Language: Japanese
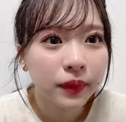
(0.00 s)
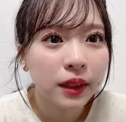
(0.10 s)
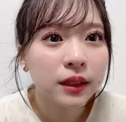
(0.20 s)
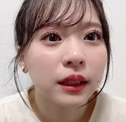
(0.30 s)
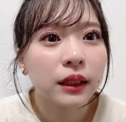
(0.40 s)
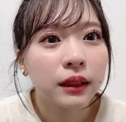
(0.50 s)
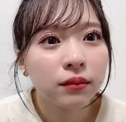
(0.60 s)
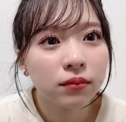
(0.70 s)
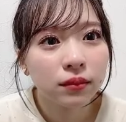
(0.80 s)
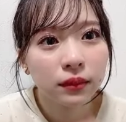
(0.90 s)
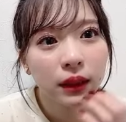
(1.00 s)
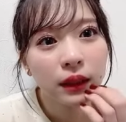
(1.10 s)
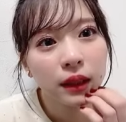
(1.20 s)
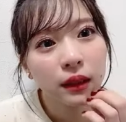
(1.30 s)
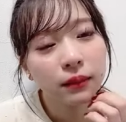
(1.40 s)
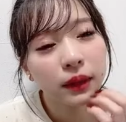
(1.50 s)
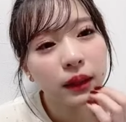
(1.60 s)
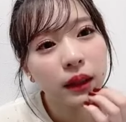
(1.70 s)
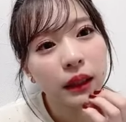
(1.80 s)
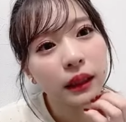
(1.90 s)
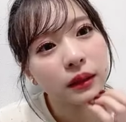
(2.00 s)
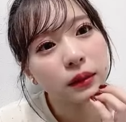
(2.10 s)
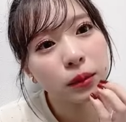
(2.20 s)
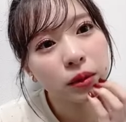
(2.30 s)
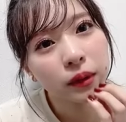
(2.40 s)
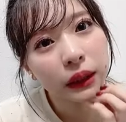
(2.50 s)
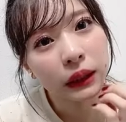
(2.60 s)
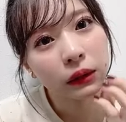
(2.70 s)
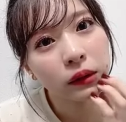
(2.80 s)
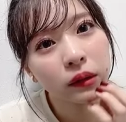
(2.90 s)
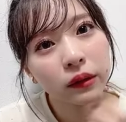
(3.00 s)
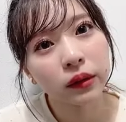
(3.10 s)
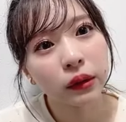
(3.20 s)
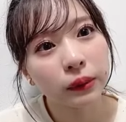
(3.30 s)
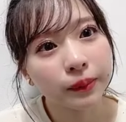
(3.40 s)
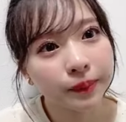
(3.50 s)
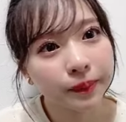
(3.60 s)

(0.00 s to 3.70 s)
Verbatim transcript: う確かにまた来月もいろいろと